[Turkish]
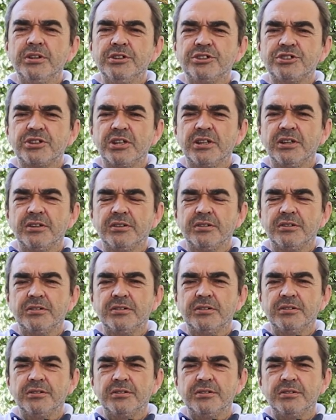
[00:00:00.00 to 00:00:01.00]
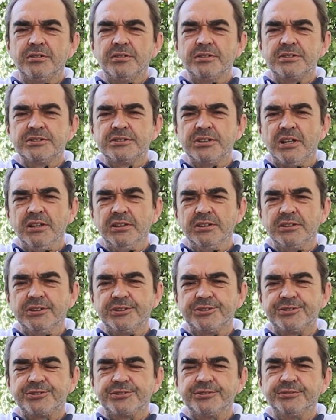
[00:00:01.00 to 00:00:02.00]
işte
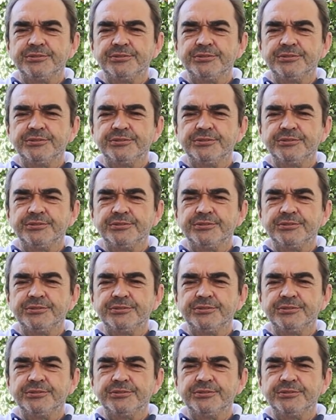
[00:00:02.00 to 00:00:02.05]
saldır,